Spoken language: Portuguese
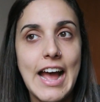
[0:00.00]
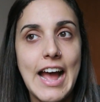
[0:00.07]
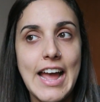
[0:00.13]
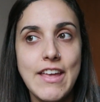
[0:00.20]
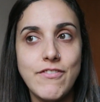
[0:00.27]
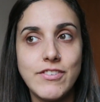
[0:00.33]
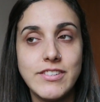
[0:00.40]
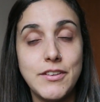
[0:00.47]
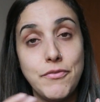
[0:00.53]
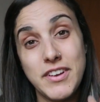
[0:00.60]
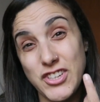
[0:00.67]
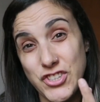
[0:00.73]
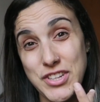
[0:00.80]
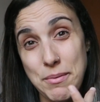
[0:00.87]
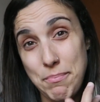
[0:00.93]
aí você
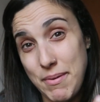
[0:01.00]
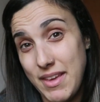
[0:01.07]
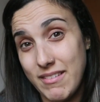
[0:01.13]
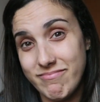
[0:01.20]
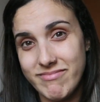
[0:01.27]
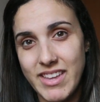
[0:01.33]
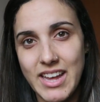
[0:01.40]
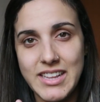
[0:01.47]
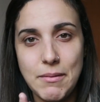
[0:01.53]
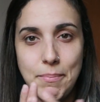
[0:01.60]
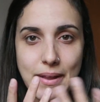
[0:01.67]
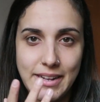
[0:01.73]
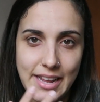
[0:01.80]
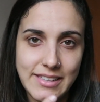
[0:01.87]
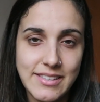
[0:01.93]
fica de DP, que é a
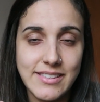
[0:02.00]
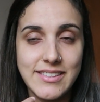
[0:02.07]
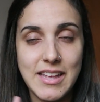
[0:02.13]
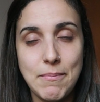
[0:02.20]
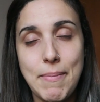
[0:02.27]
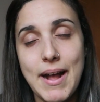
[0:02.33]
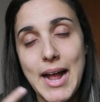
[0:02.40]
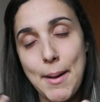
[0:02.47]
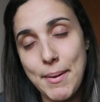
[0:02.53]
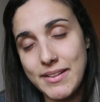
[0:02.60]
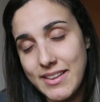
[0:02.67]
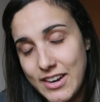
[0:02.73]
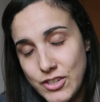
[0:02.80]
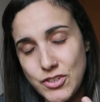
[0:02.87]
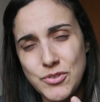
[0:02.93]
dependência que você tem que pagar a
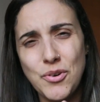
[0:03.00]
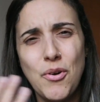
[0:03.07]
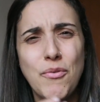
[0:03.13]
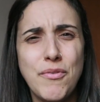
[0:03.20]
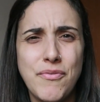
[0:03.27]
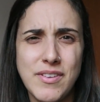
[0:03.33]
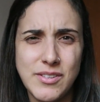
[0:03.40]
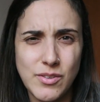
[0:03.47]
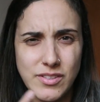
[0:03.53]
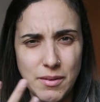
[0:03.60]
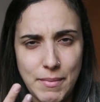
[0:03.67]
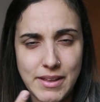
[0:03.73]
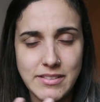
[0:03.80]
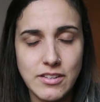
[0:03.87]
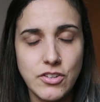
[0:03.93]
matéria de novo e fazer o
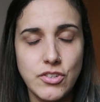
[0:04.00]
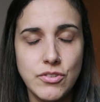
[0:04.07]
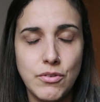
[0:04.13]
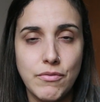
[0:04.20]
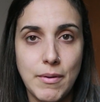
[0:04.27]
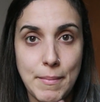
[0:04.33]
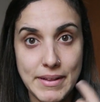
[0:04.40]
semestre de novo,